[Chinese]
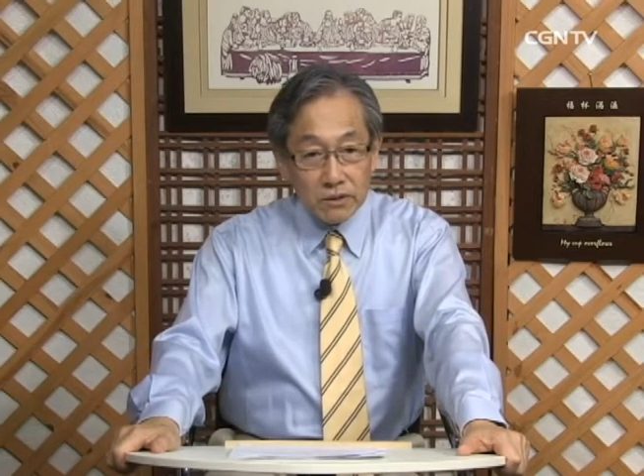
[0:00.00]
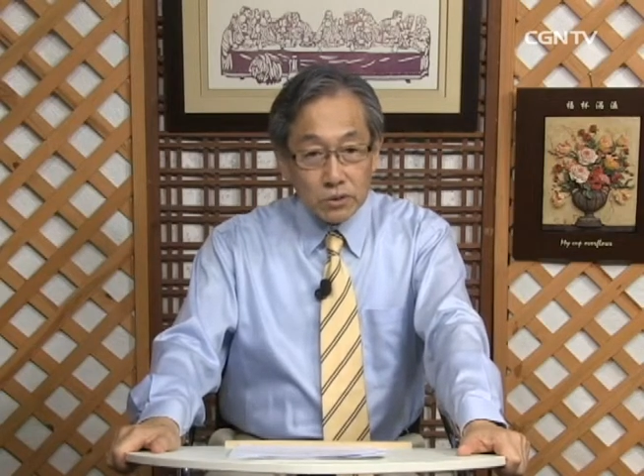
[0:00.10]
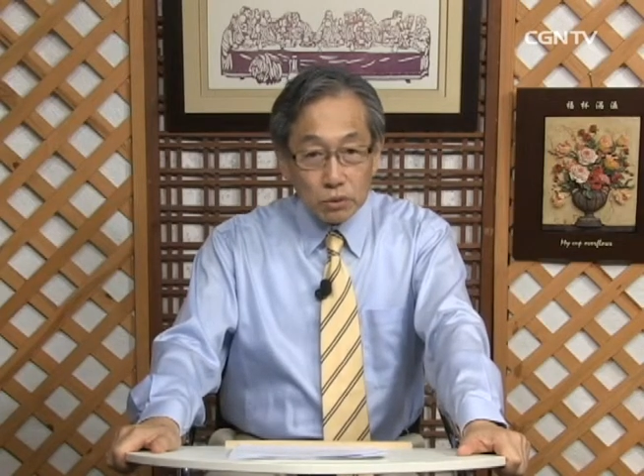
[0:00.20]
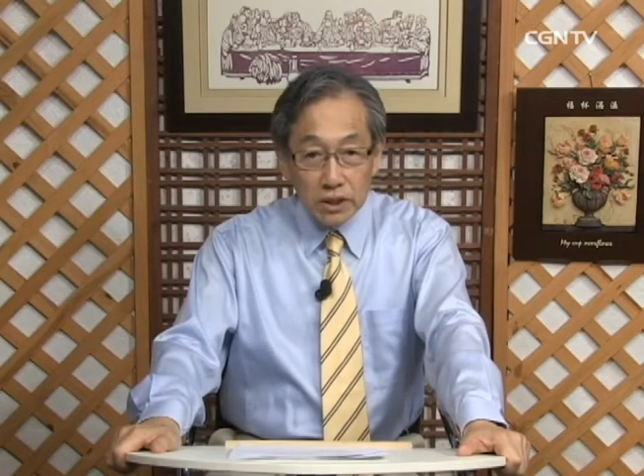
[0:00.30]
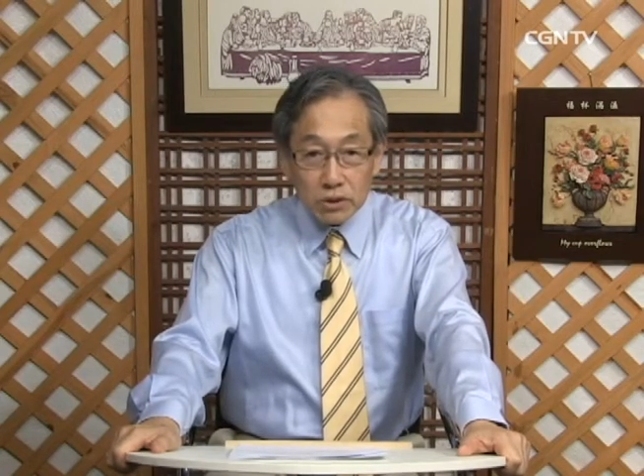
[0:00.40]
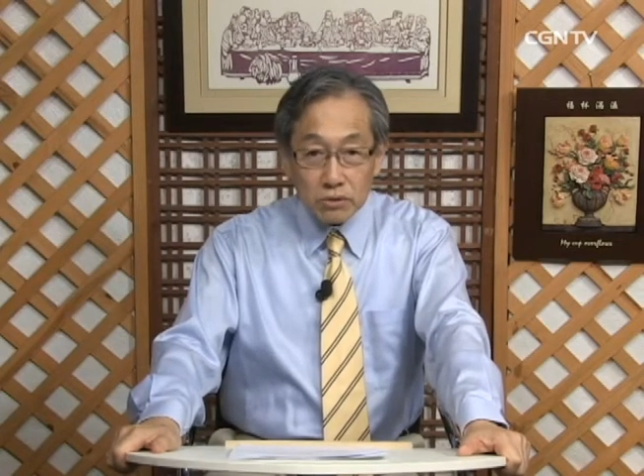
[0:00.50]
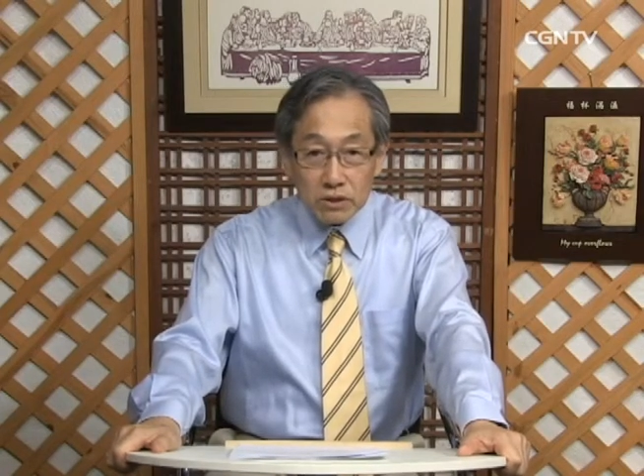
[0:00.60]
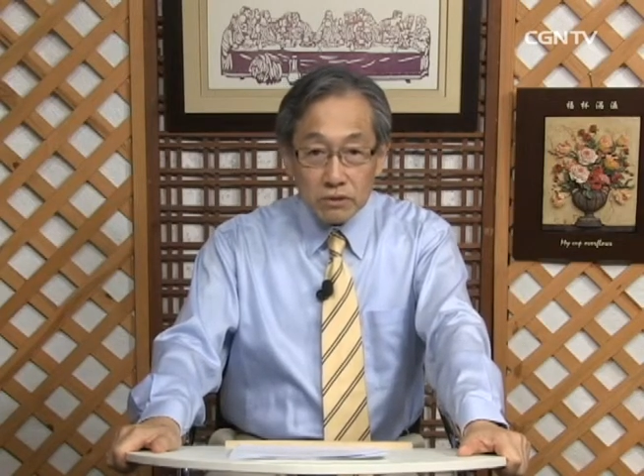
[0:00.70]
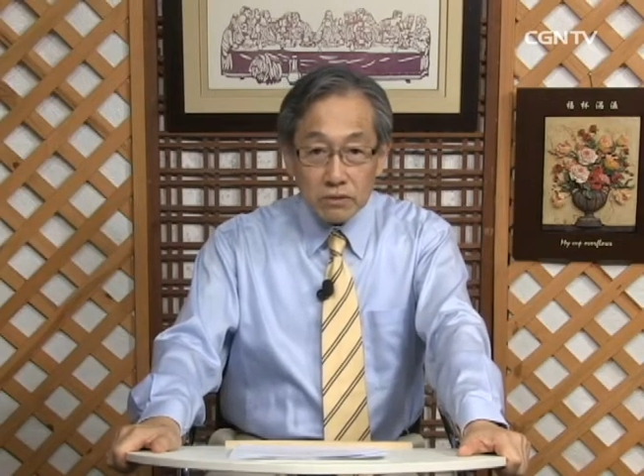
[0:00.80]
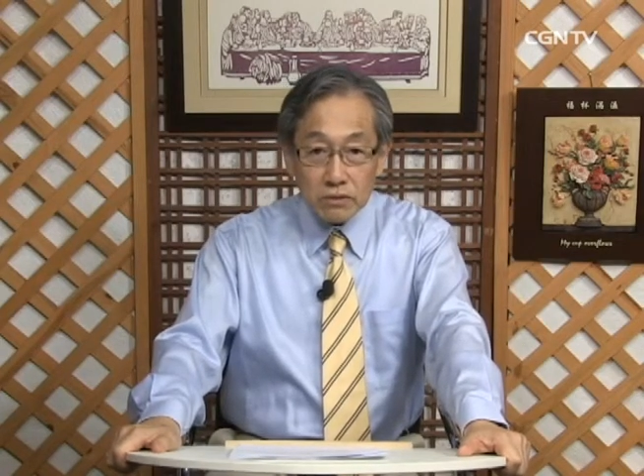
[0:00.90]
主耶稣
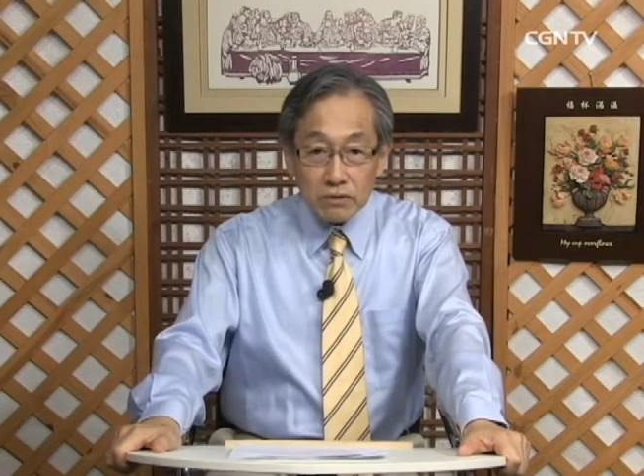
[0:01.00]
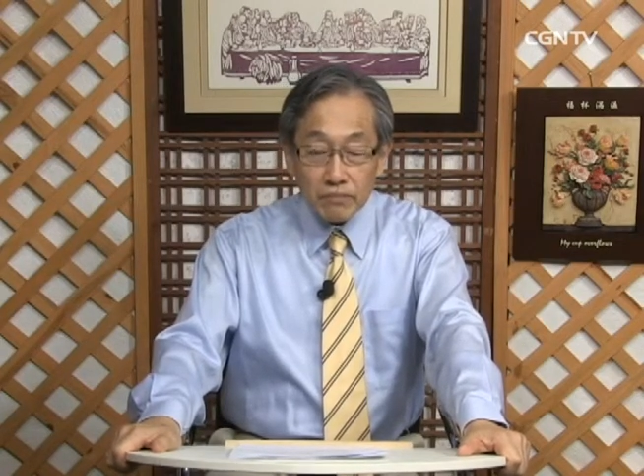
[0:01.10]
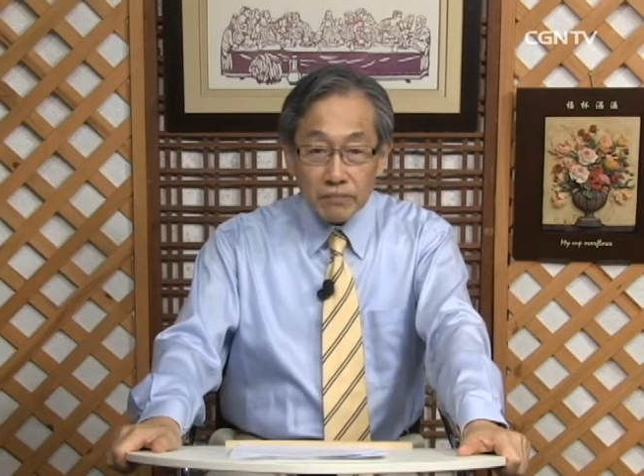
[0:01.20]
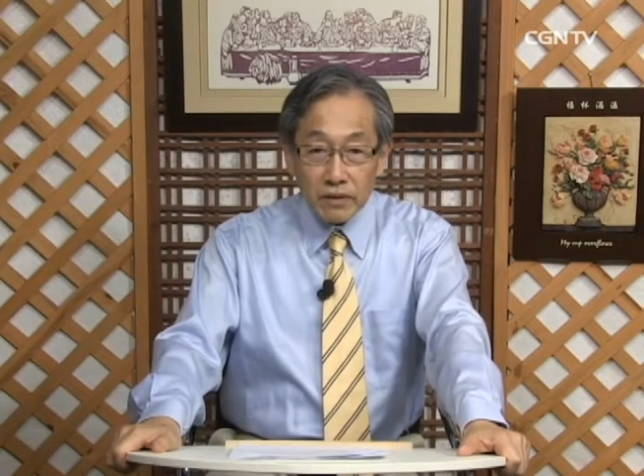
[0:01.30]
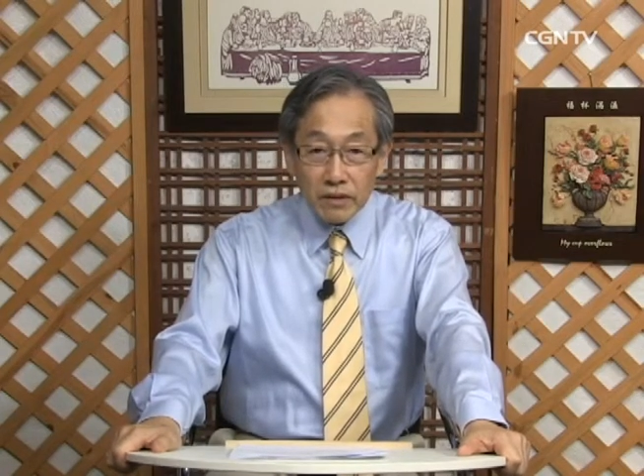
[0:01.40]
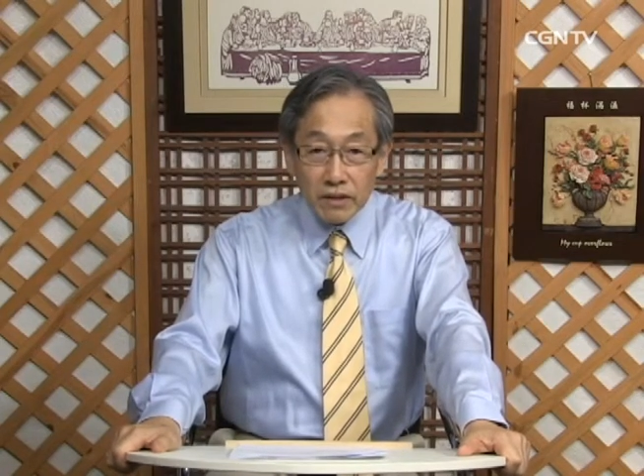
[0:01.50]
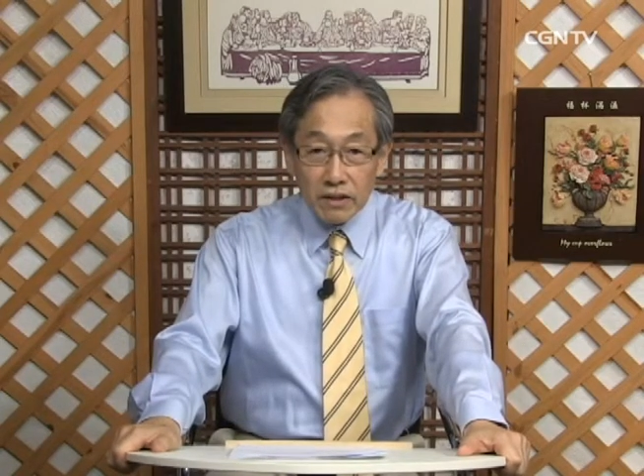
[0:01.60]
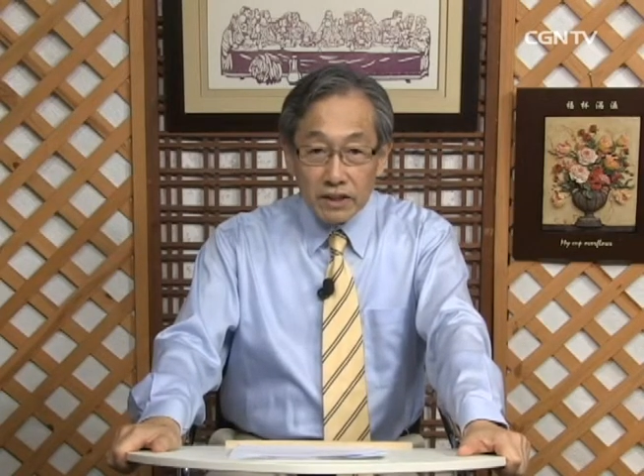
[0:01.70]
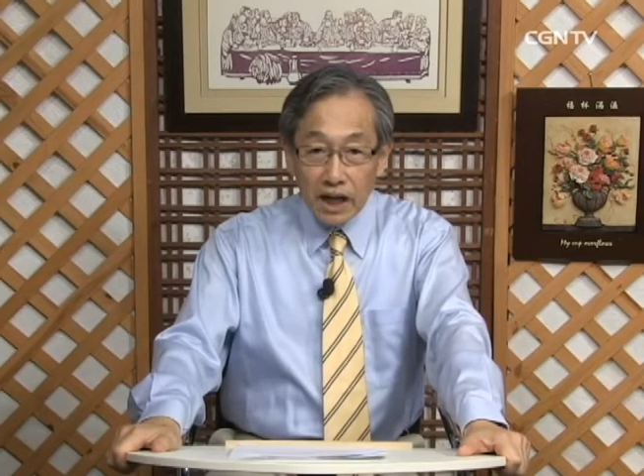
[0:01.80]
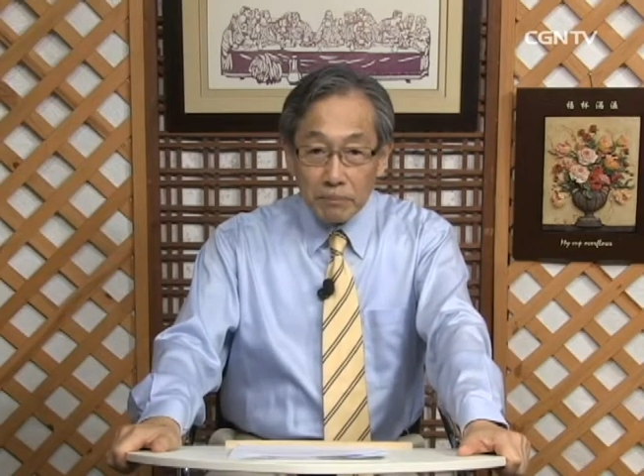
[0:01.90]
基督
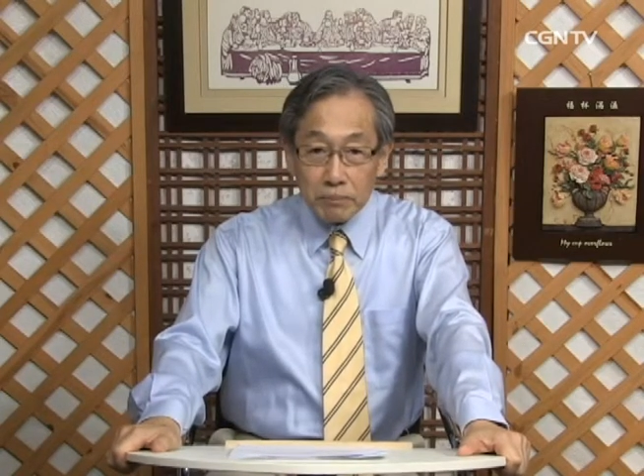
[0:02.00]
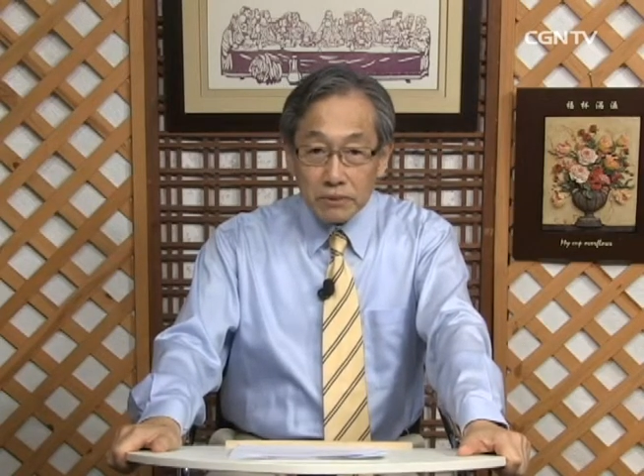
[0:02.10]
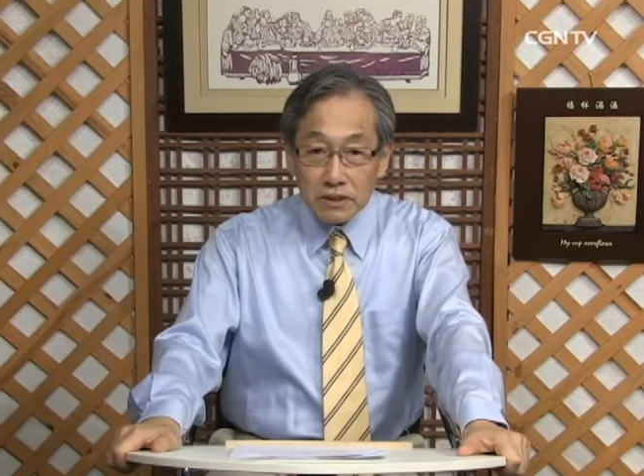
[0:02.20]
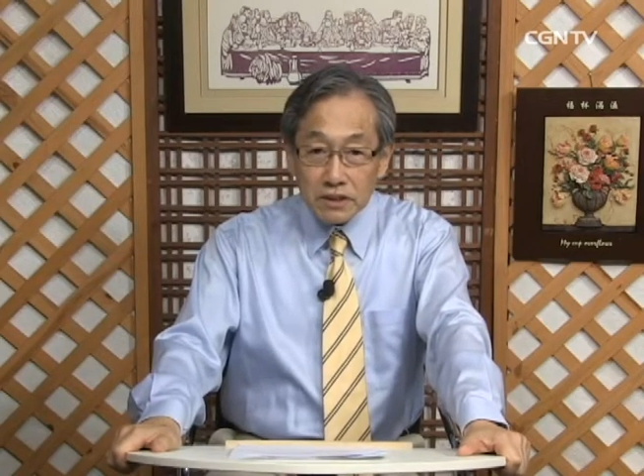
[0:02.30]
他不是